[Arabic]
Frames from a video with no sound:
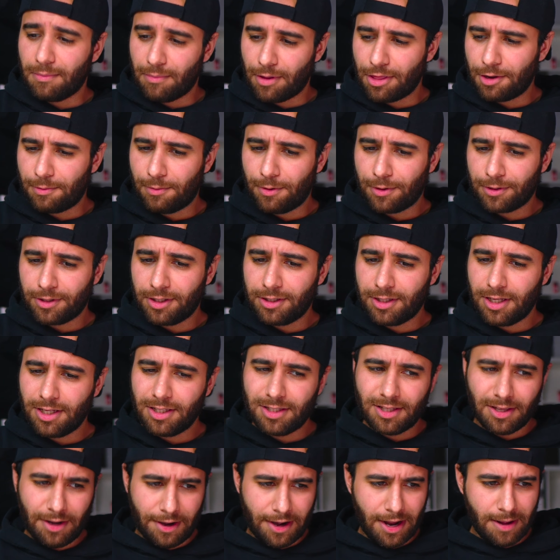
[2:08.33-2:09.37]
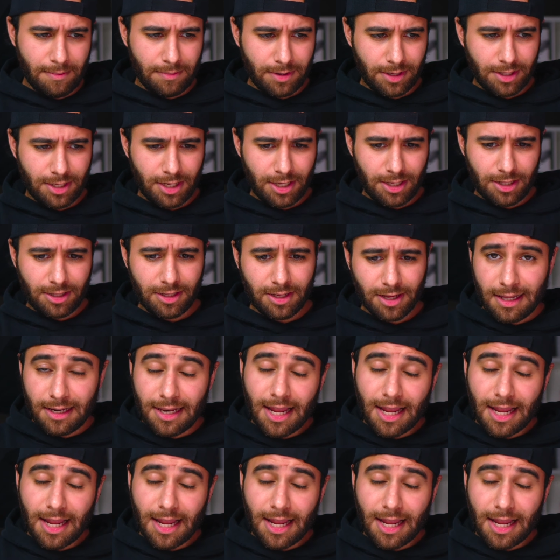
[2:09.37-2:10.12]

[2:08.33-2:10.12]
ماذر بورد جديد رام جديد